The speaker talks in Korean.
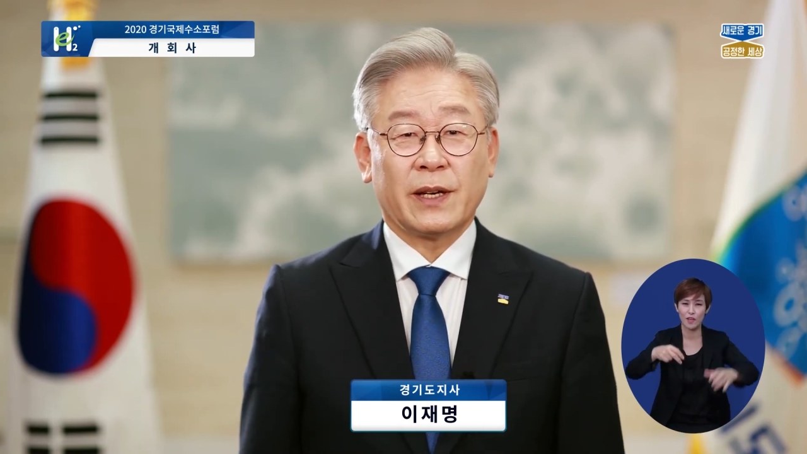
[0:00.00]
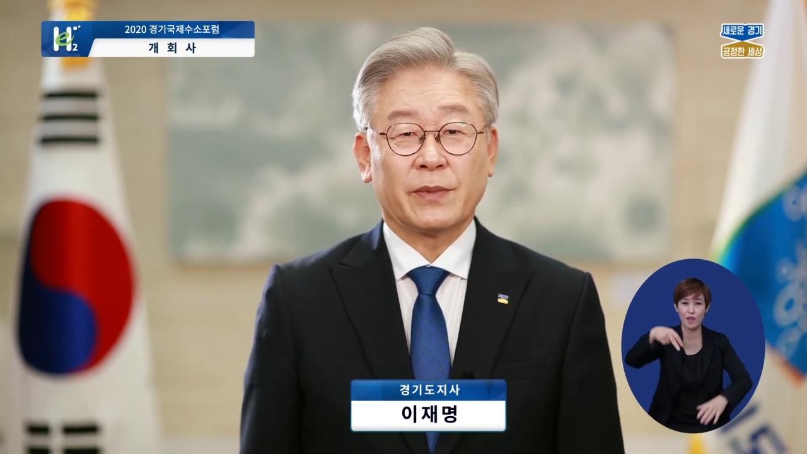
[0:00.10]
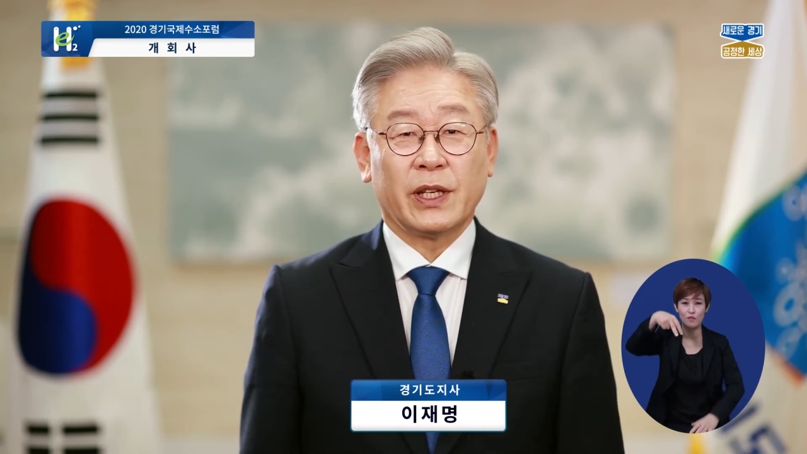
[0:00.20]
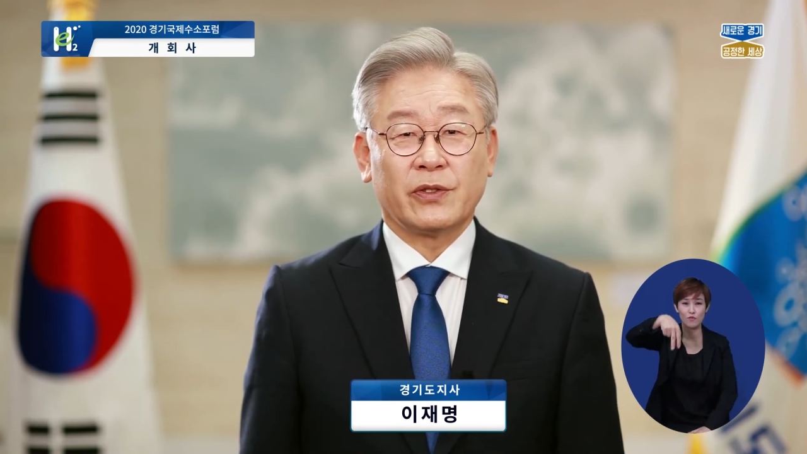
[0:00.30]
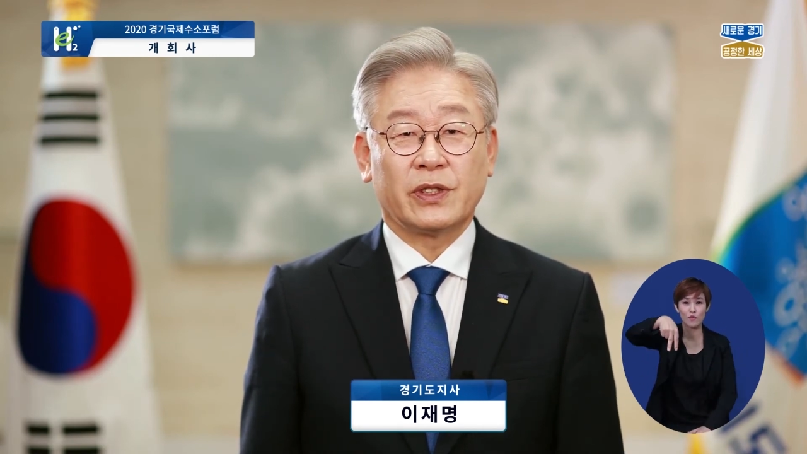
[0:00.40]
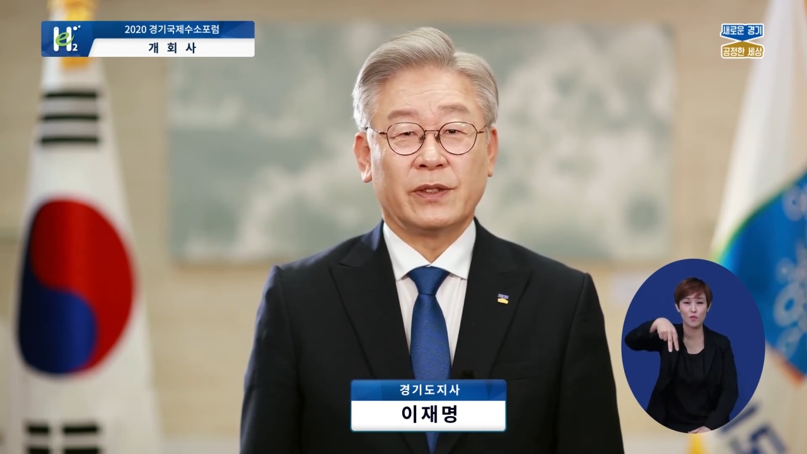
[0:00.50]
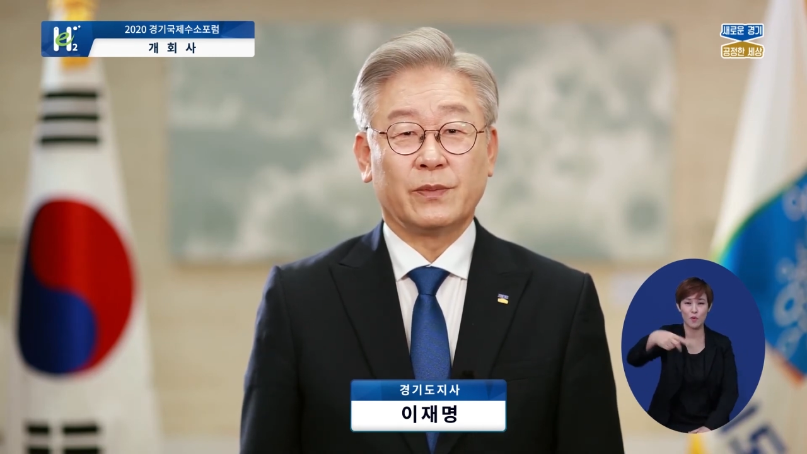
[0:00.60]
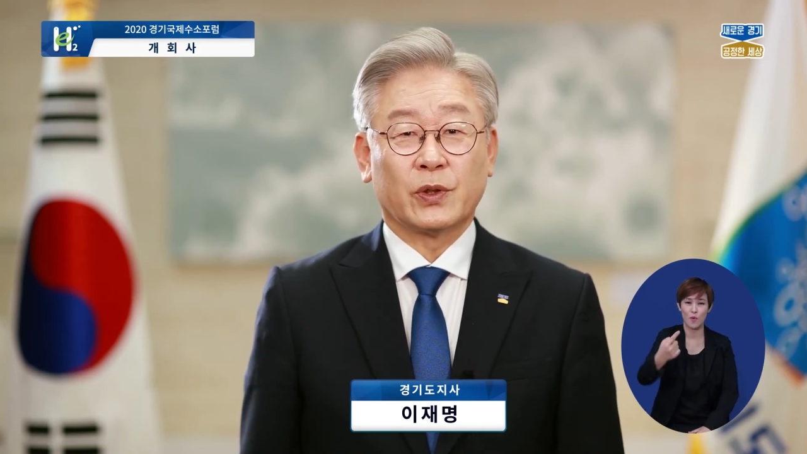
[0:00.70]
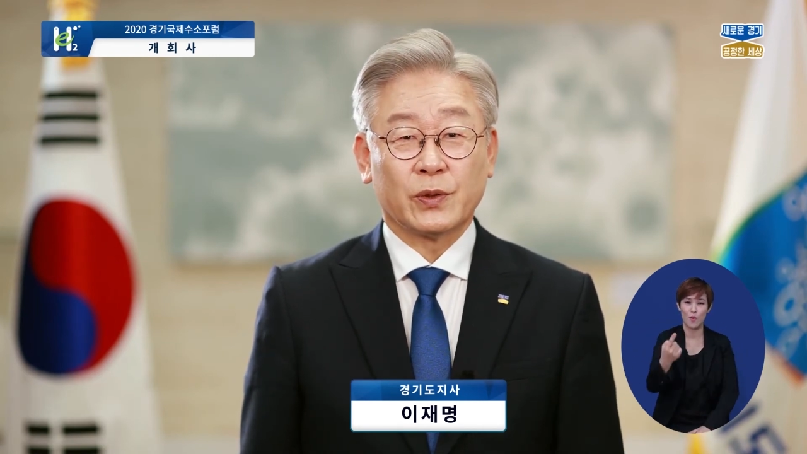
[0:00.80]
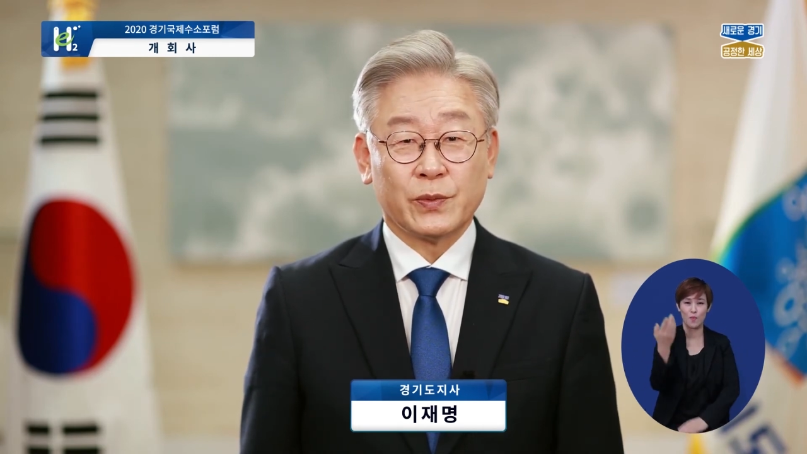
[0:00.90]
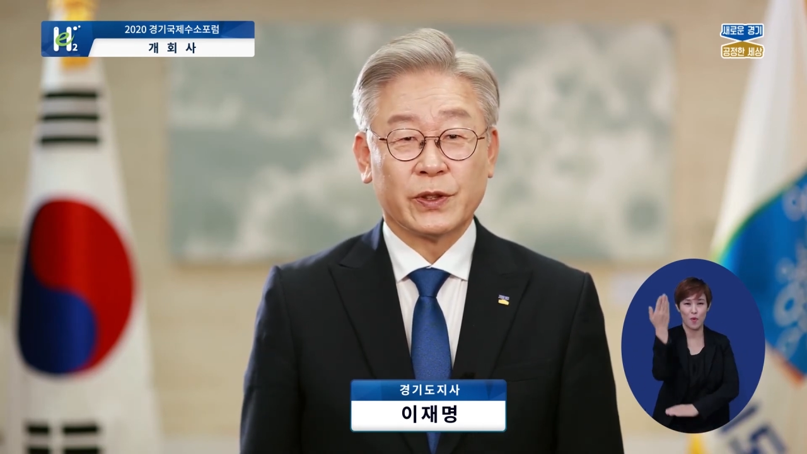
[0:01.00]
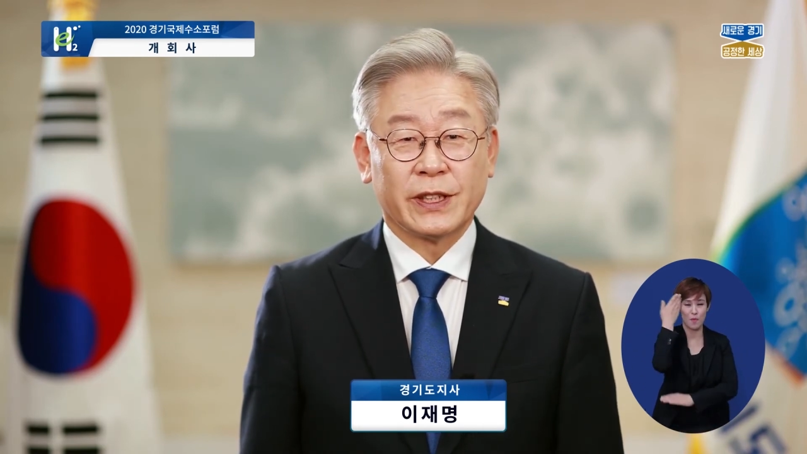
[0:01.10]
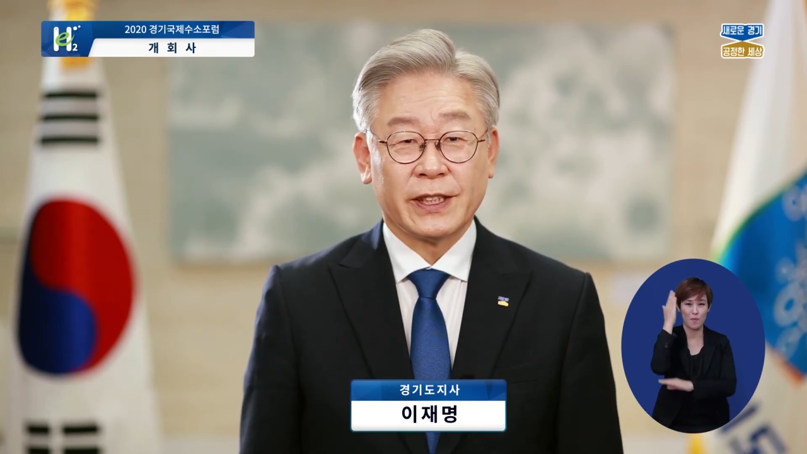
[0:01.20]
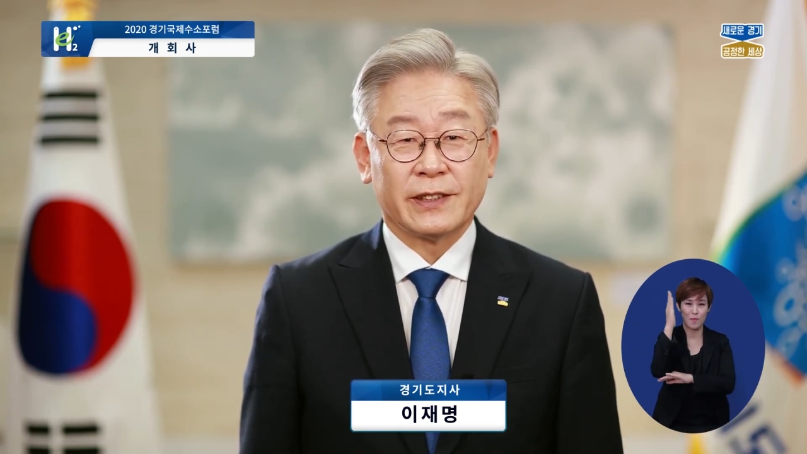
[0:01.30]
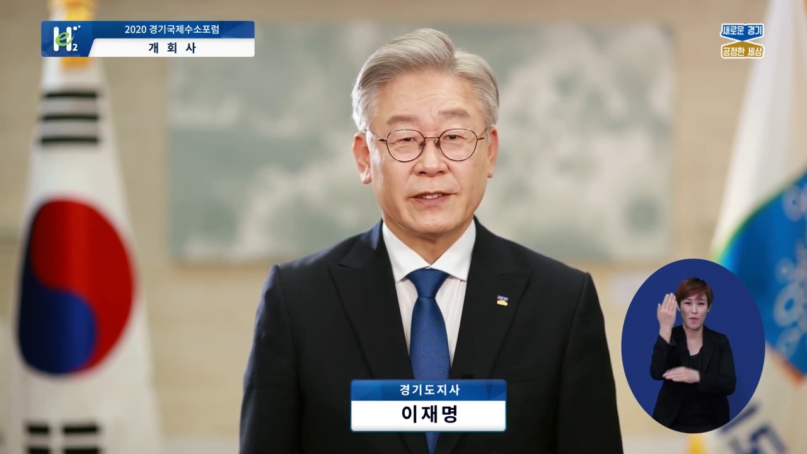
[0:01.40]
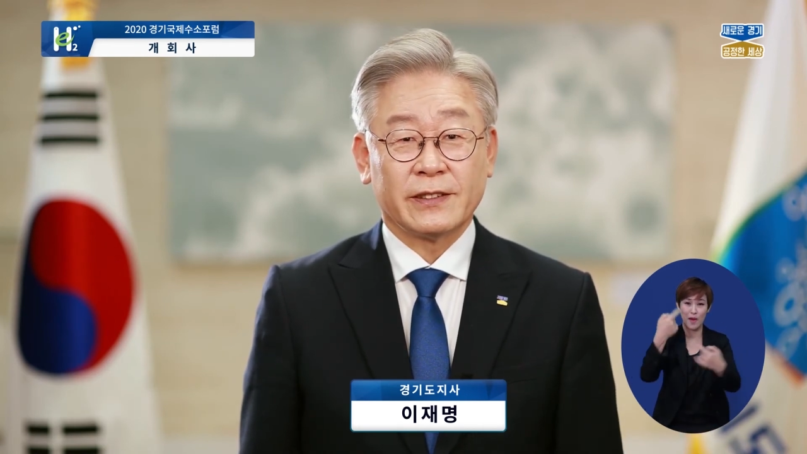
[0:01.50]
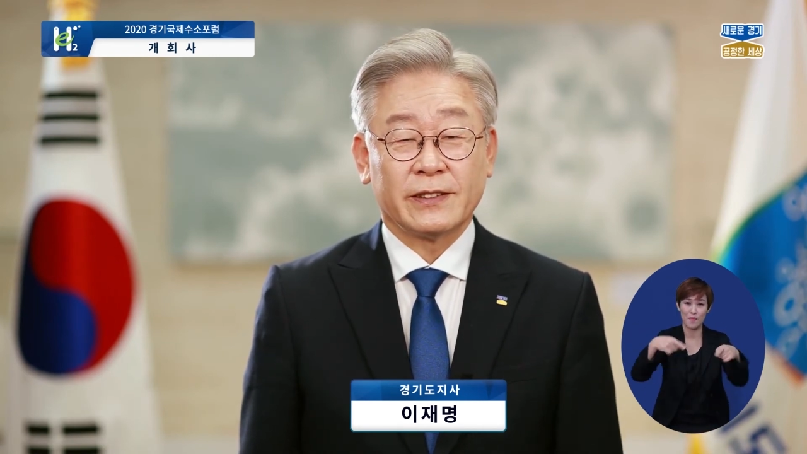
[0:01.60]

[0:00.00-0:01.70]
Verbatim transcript: 함께해 주신 모든 분들